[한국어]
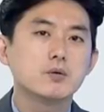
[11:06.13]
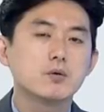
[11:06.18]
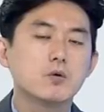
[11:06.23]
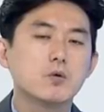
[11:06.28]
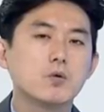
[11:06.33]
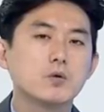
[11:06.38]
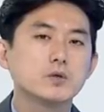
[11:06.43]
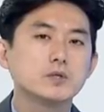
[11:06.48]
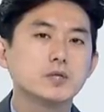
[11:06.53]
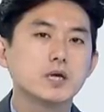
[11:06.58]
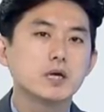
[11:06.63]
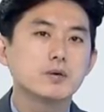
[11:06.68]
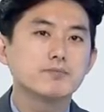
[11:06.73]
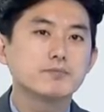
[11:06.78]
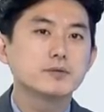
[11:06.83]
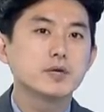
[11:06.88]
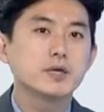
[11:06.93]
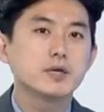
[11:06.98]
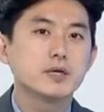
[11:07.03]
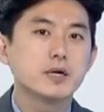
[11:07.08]
꼭
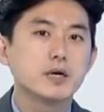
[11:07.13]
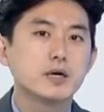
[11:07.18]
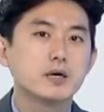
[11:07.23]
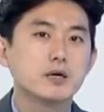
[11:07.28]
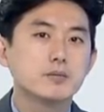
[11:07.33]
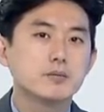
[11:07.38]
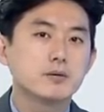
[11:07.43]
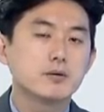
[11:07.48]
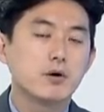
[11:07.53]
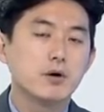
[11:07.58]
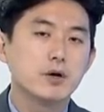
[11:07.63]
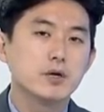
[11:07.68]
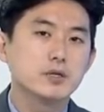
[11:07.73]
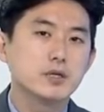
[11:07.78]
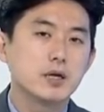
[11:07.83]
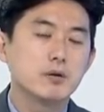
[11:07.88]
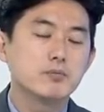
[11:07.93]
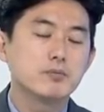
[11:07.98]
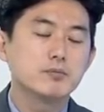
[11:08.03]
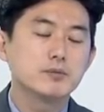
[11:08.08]
OCI뿐이 아니라 음. 거의
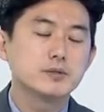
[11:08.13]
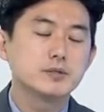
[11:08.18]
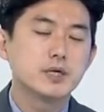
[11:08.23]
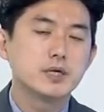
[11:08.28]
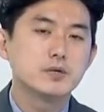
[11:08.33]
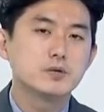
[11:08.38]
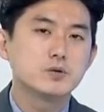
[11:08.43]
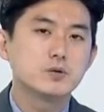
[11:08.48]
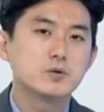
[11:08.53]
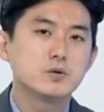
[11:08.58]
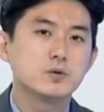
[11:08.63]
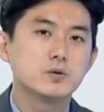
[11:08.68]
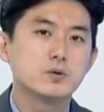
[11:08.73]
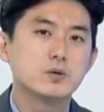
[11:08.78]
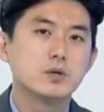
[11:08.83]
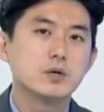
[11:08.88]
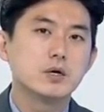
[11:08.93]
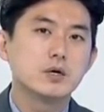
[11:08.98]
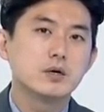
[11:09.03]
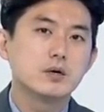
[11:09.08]
대부분
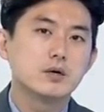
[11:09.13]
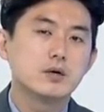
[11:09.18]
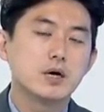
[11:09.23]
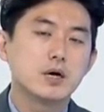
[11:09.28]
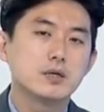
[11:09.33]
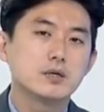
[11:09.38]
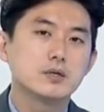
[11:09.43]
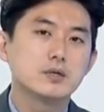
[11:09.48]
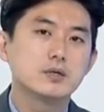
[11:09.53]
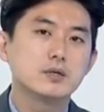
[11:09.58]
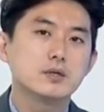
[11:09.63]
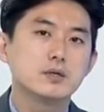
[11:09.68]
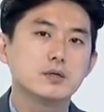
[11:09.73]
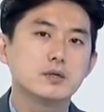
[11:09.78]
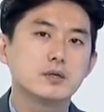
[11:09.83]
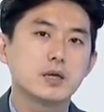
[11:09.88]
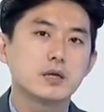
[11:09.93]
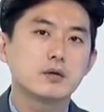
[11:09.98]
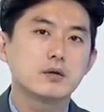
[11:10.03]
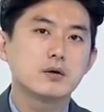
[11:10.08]
제조하는
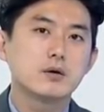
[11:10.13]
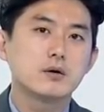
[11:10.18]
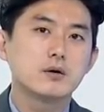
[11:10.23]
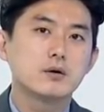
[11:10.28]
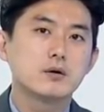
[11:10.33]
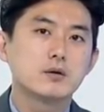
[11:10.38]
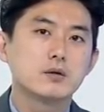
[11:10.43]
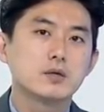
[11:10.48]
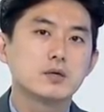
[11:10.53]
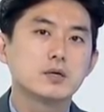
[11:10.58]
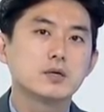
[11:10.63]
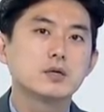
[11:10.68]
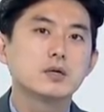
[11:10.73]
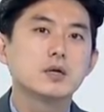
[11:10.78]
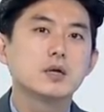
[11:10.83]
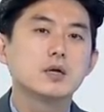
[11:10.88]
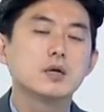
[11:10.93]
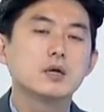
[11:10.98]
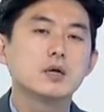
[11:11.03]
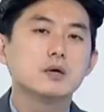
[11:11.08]
섹터는
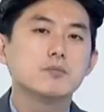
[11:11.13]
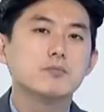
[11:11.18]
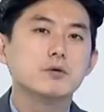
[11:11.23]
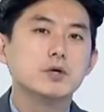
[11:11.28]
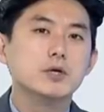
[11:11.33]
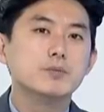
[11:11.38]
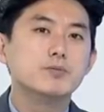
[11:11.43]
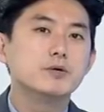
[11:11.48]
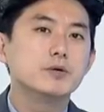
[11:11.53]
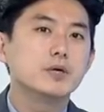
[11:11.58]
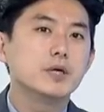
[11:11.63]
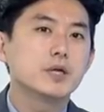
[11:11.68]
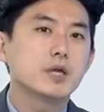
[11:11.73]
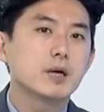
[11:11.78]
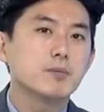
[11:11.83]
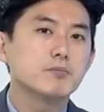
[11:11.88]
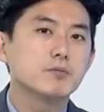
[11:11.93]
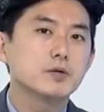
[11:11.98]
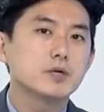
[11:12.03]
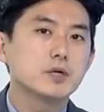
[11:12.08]
뭐 2분기,
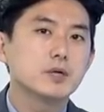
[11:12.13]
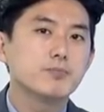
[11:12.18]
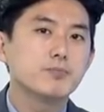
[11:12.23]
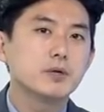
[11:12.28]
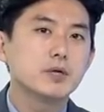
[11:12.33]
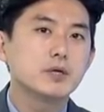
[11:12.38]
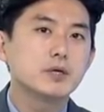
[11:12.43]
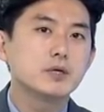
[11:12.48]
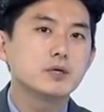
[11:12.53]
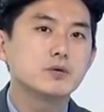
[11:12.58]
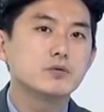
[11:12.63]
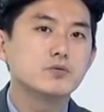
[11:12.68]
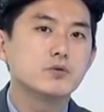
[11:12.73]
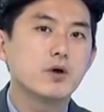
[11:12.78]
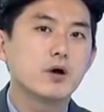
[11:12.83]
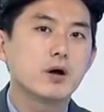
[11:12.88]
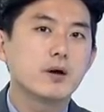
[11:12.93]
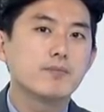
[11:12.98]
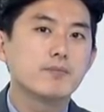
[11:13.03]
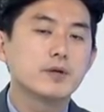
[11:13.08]
3분기 피크
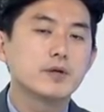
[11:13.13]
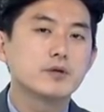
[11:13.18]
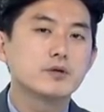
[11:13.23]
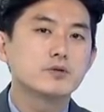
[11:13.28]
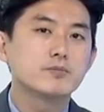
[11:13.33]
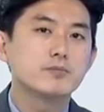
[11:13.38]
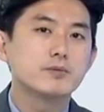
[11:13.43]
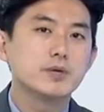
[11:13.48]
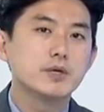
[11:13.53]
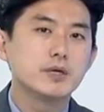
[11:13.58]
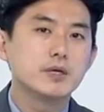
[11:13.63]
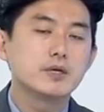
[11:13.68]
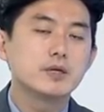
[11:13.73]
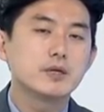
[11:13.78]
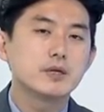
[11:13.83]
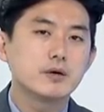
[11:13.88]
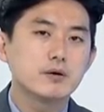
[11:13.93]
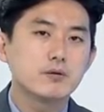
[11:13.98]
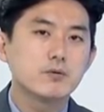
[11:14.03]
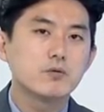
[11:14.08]
우려감들이 좀
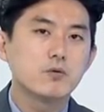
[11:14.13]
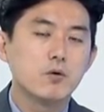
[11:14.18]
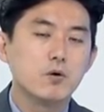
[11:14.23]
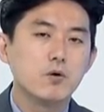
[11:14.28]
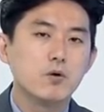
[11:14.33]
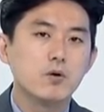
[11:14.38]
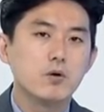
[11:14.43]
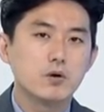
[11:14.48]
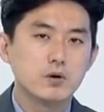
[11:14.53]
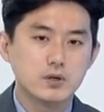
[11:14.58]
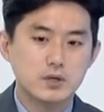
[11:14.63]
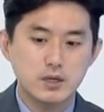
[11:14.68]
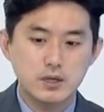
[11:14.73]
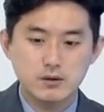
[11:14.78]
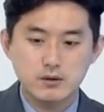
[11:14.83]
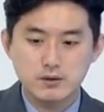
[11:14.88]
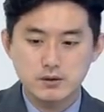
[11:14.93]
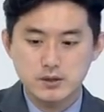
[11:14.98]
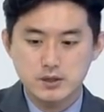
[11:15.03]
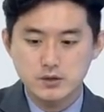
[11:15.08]
있었고
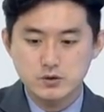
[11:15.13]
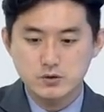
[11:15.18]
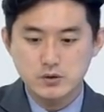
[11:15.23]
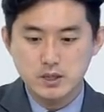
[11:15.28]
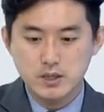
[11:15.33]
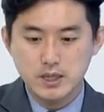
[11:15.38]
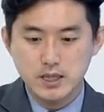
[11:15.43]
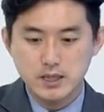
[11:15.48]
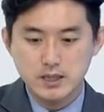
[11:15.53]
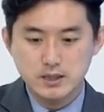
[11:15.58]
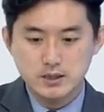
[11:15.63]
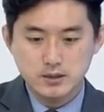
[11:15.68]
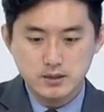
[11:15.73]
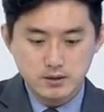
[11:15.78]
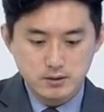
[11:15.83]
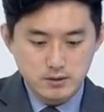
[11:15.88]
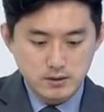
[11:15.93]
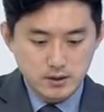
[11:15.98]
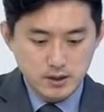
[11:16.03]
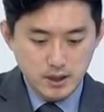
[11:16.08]
그러한 것들이 주가를
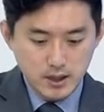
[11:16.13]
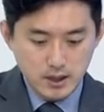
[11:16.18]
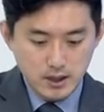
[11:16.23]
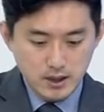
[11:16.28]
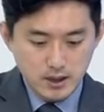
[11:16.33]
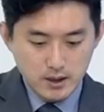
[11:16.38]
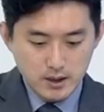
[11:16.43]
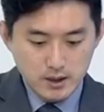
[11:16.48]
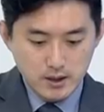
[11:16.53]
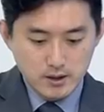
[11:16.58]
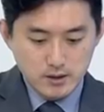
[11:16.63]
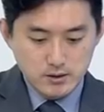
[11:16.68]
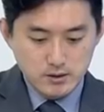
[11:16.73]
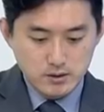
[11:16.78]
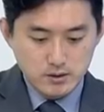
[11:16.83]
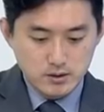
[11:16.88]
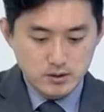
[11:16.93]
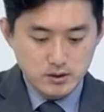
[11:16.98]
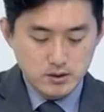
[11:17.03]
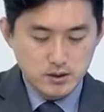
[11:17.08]
하락시켰는데
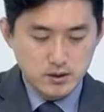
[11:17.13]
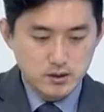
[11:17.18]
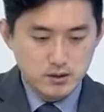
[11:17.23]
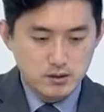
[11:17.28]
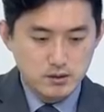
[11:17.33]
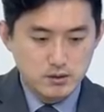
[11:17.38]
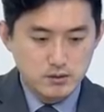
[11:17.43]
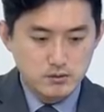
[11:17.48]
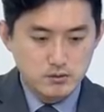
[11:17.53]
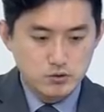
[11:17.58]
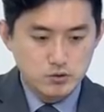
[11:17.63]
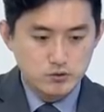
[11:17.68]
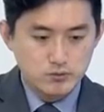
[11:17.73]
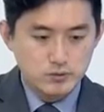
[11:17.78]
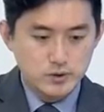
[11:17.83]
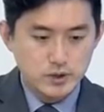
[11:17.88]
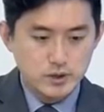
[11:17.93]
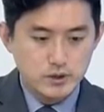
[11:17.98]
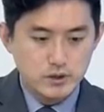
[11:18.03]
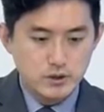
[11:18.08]
저는
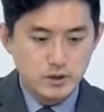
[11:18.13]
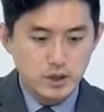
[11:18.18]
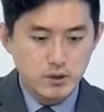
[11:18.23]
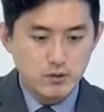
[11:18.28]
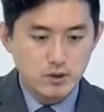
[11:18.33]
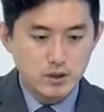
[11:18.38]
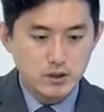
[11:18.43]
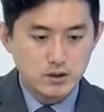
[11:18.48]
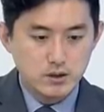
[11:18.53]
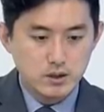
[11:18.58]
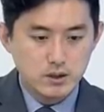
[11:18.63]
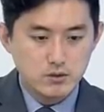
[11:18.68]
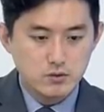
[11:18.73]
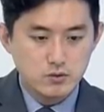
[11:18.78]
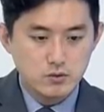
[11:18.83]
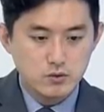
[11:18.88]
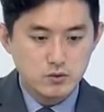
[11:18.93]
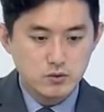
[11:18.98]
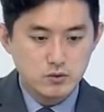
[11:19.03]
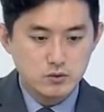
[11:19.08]
충분히 그렇다고
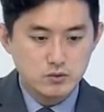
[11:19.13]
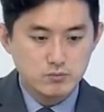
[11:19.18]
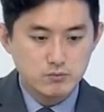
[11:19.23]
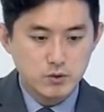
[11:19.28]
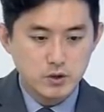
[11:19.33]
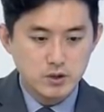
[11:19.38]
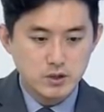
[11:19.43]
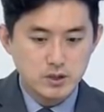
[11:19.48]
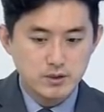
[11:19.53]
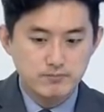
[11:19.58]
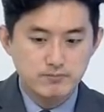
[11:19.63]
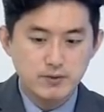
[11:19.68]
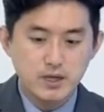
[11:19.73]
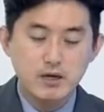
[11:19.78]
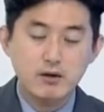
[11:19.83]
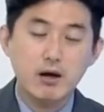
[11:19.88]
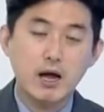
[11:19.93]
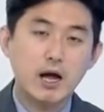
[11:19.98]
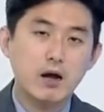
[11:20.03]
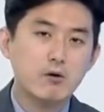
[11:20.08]
하더라도 뭐
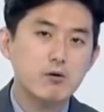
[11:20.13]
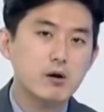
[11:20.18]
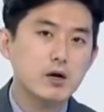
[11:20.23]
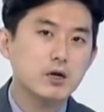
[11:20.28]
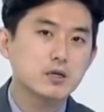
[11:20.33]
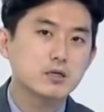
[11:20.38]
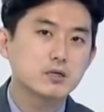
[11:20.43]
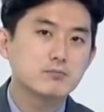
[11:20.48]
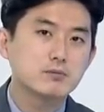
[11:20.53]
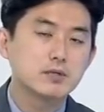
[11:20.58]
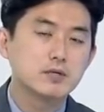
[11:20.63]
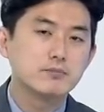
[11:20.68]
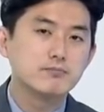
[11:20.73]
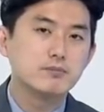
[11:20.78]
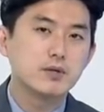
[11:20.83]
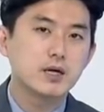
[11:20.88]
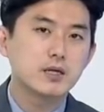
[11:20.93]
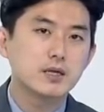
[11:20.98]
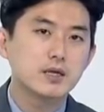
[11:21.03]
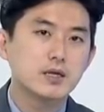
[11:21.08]
급락 과거와 같으면
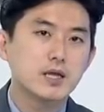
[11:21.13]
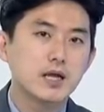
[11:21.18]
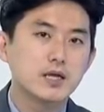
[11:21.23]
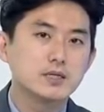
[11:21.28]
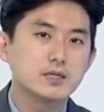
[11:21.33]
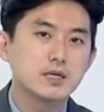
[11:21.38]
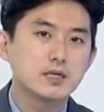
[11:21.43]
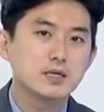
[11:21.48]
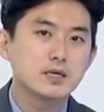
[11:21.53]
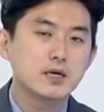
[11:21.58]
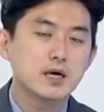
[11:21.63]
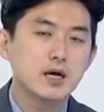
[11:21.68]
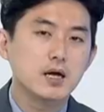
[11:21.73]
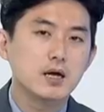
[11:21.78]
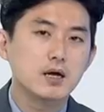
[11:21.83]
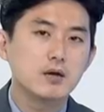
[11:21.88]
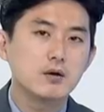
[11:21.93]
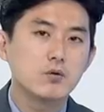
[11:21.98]
급락세는 아니지 않을까.